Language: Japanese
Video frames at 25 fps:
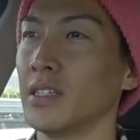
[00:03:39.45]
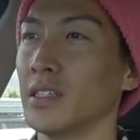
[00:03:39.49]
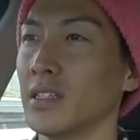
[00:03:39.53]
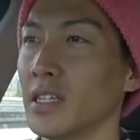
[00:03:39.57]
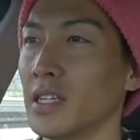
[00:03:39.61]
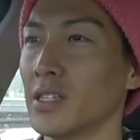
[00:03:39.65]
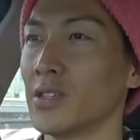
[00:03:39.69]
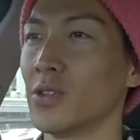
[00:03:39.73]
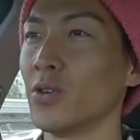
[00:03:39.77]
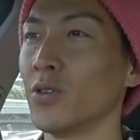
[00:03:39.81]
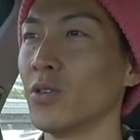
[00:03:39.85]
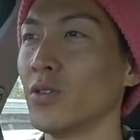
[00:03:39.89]

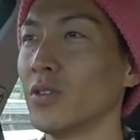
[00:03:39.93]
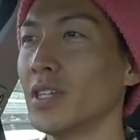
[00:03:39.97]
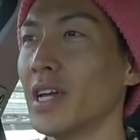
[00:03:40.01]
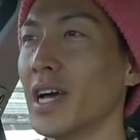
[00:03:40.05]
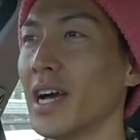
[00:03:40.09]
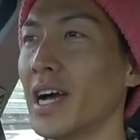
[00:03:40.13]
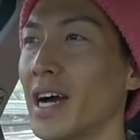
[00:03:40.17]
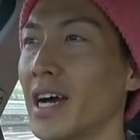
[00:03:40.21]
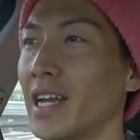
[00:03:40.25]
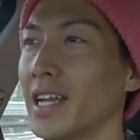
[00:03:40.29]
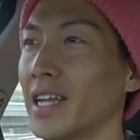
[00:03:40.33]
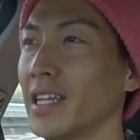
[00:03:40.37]
でその
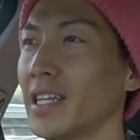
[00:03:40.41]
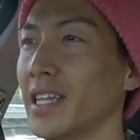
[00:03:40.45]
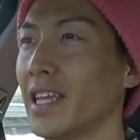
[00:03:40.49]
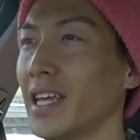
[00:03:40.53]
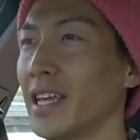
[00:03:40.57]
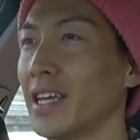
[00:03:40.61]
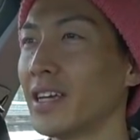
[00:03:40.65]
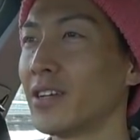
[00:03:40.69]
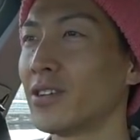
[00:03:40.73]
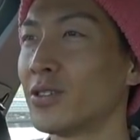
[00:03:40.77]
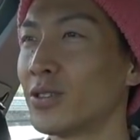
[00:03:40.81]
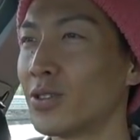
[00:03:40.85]
流れ
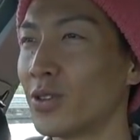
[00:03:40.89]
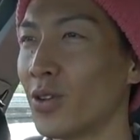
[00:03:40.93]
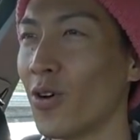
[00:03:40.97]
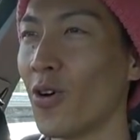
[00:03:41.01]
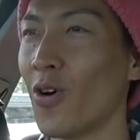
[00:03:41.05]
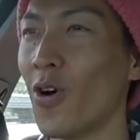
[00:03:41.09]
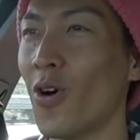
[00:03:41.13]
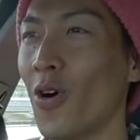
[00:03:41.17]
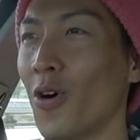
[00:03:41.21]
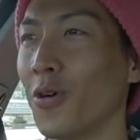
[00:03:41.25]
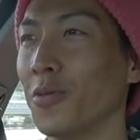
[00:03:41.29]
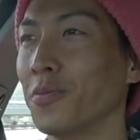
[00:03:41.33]
で行く
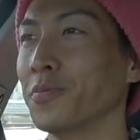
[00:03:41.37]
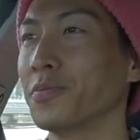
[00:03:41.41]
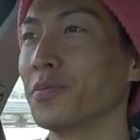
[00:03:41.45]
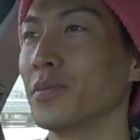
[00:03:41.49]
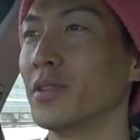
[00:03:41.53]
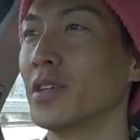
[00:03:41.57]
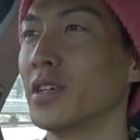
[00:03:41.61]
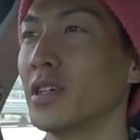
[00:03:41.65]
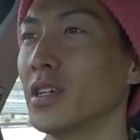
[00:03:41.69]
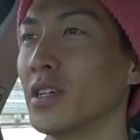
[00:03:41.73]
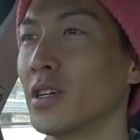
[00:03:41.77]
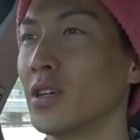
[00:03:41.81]
と、
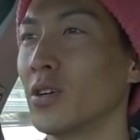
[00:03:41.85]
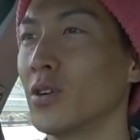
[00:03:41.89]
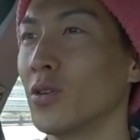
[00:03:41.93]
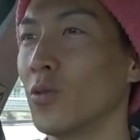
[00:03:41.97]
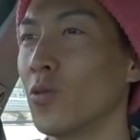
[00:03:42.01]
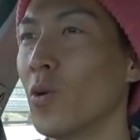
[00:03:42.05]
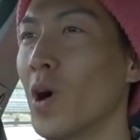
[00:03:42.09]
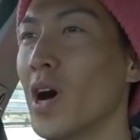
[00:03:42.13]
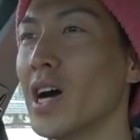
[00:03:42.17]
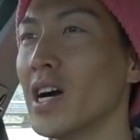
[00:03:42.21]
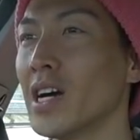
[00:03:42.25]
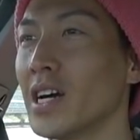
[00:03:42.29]

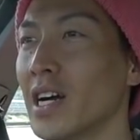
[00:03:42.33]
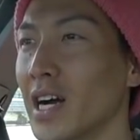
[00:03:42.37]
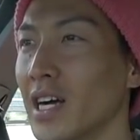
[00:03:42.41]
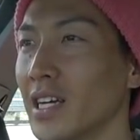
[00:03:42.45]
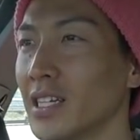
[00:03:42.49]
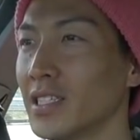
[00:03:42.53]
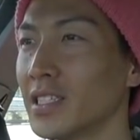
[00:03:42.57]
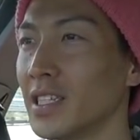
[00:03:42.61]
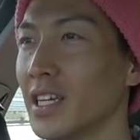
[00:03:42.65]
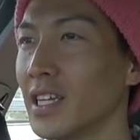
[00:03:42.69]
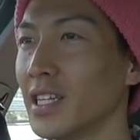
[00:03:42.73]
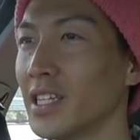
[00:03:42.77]
湾
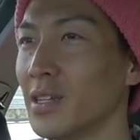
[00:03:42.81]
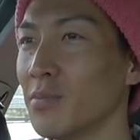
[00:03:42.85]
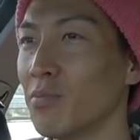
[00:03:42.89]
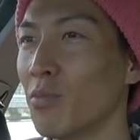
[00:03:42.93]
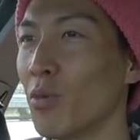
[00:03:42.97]
岸線に